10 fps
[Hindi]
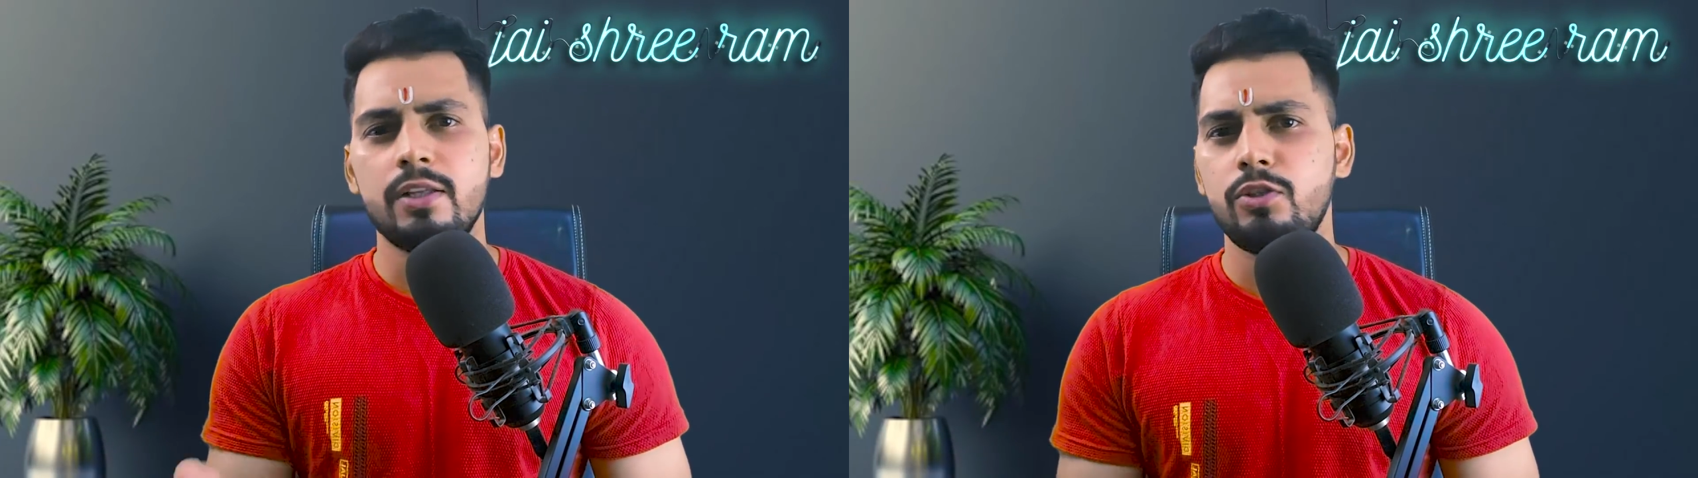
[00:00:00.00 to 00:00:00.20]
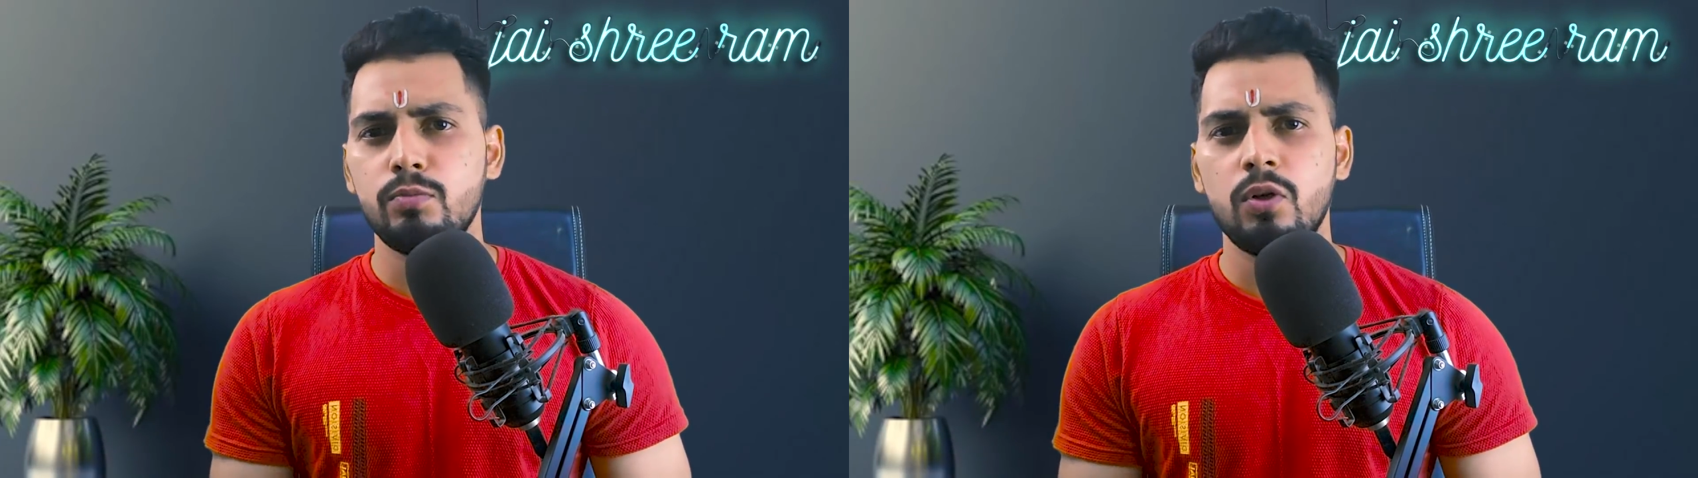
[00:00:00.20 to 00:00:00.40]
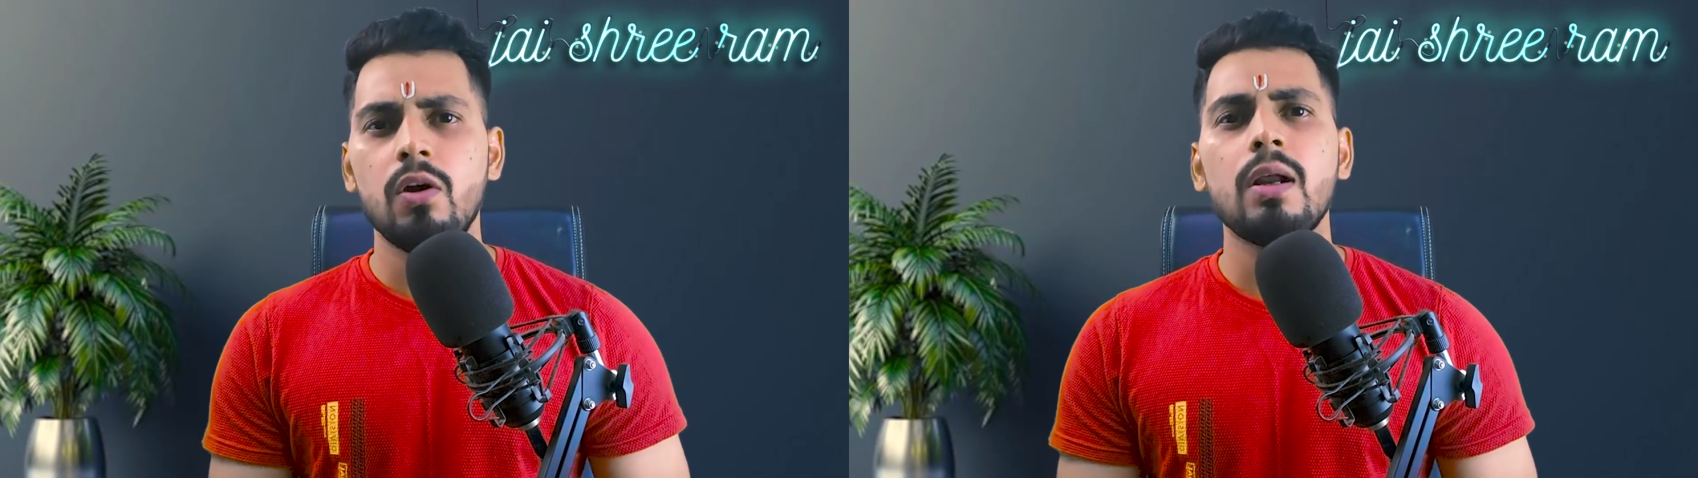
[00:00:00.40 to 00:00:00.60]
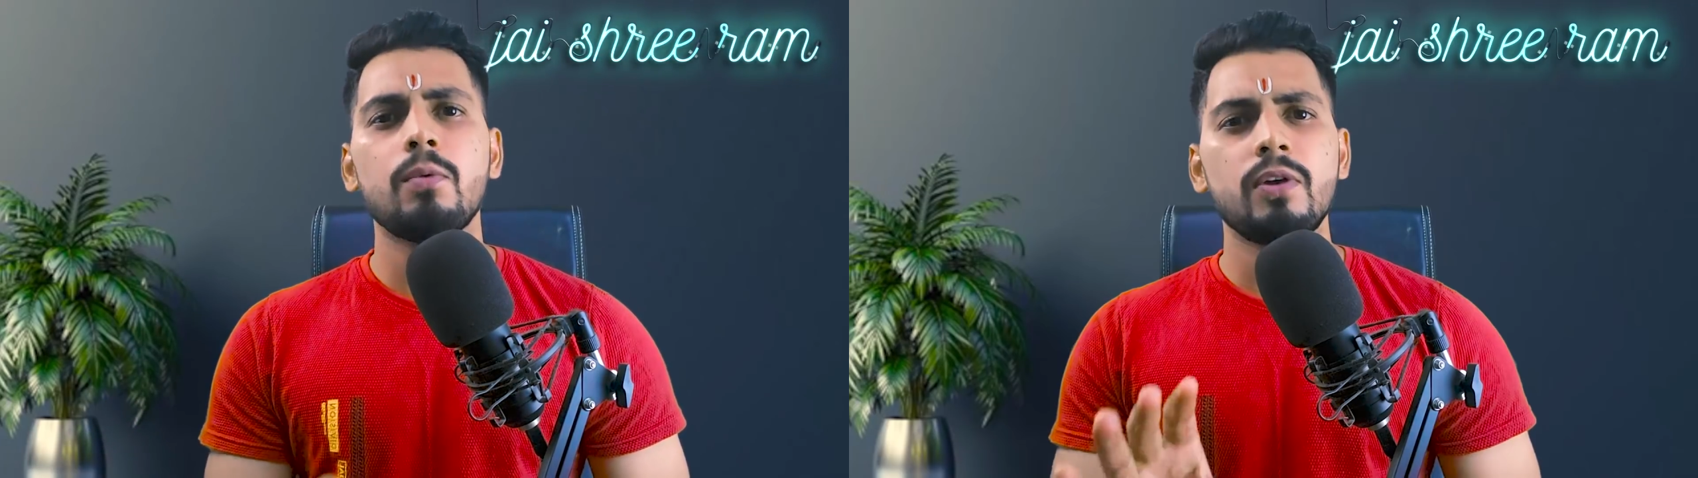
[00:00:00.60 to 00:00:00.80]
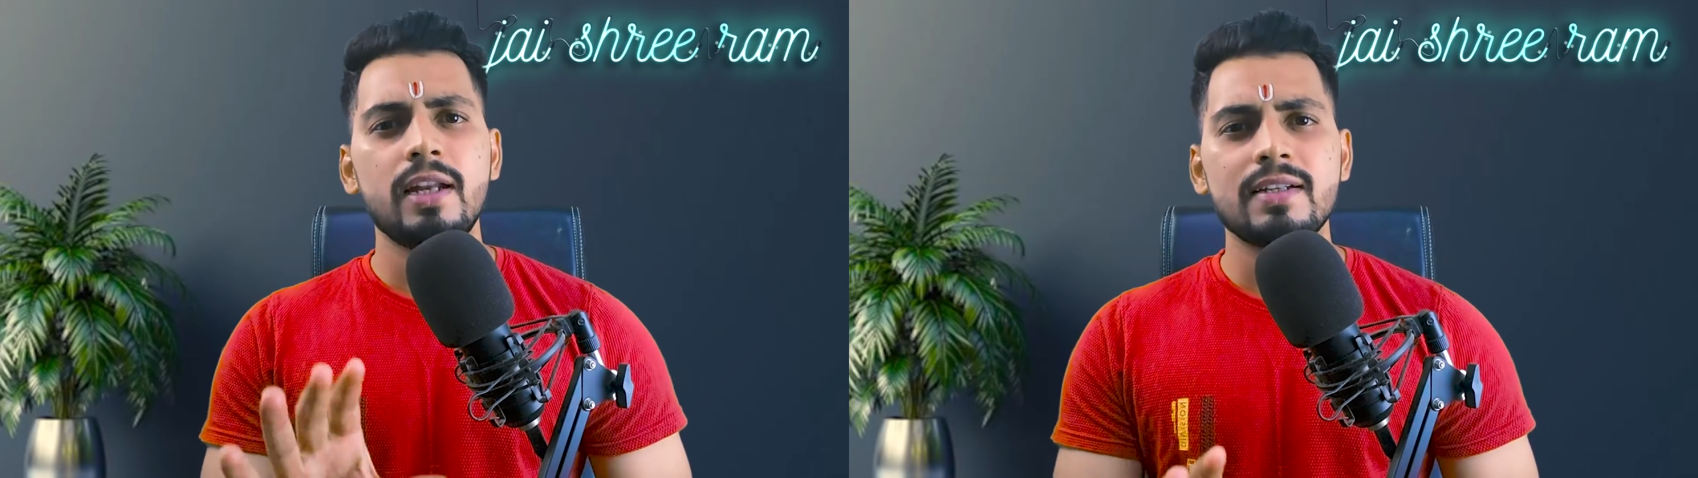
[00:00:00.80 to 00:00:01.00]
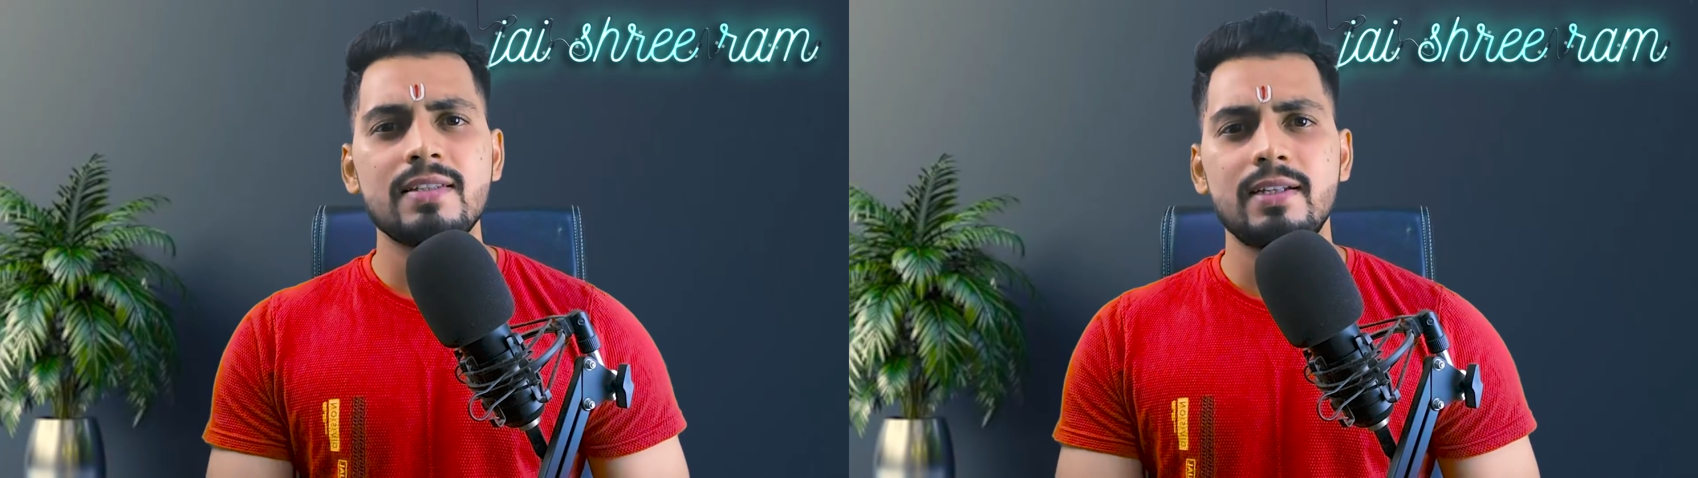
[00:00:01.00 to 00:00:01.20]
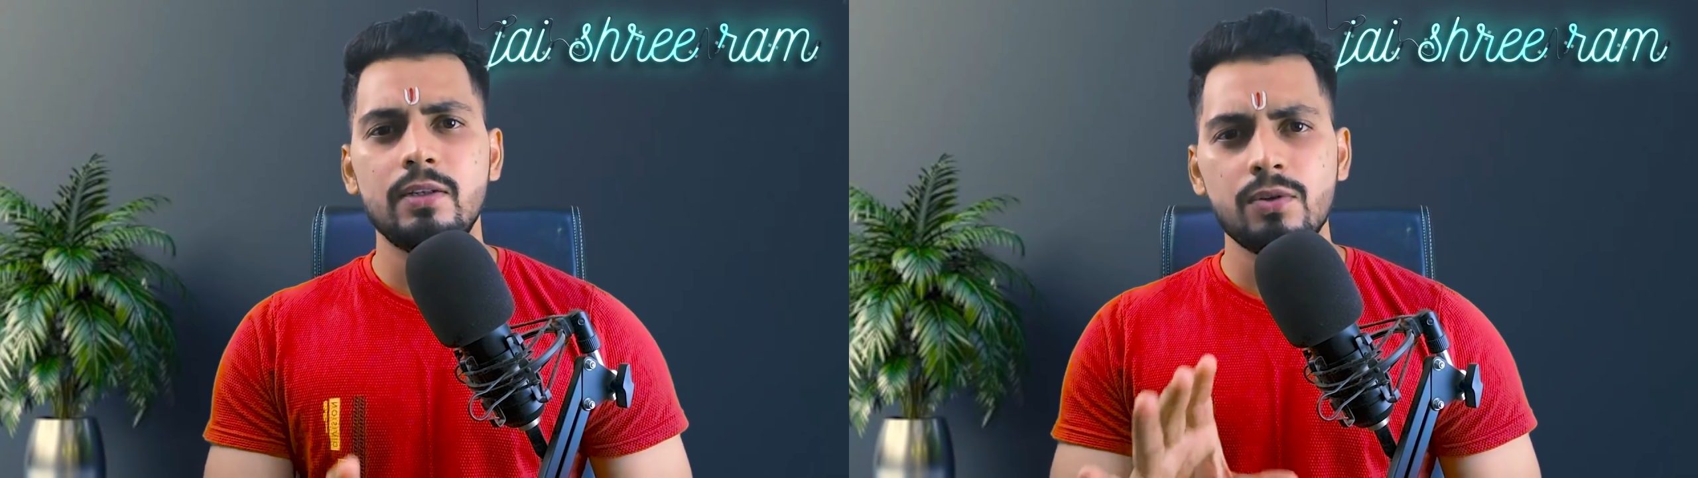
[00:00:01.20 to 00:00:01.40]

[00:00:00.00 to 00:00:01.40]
कंज्यूम होगा और आपको इलेक्ट्रिसिटी